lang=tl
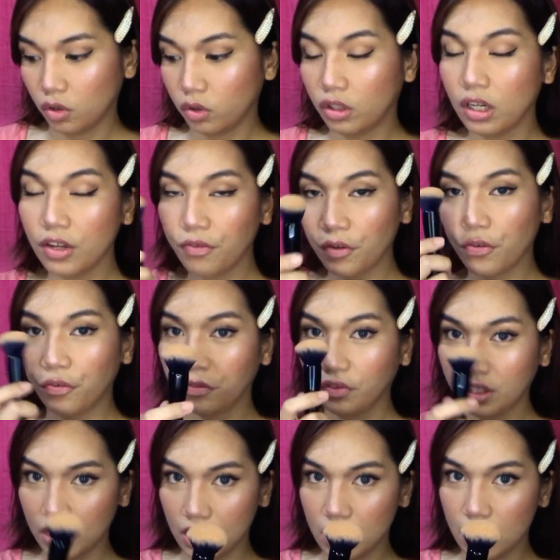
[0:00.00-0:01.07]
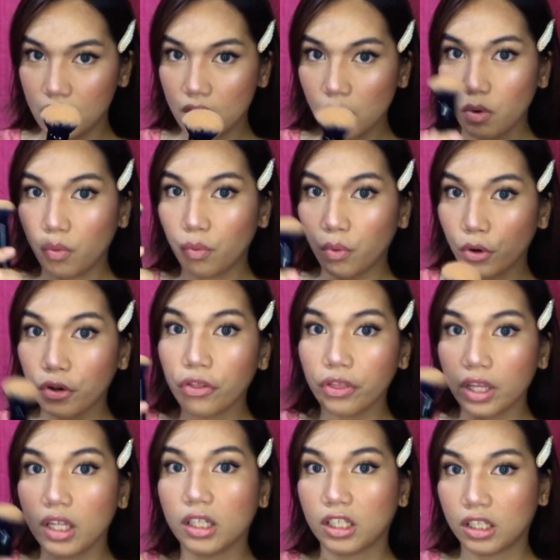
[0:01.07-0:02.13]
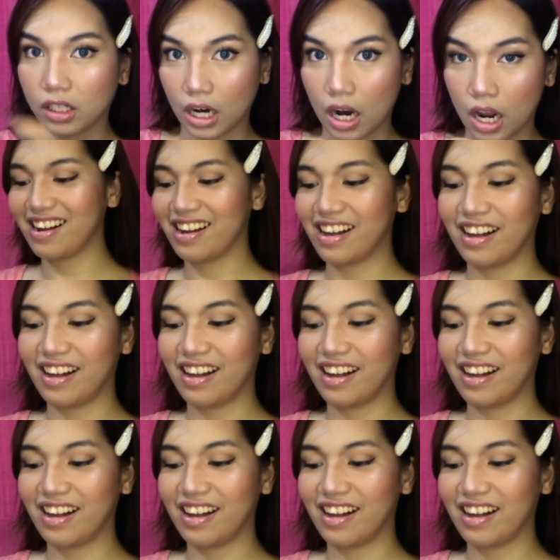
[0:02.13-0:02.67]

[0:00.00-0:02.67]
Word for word: 350 worth it siya.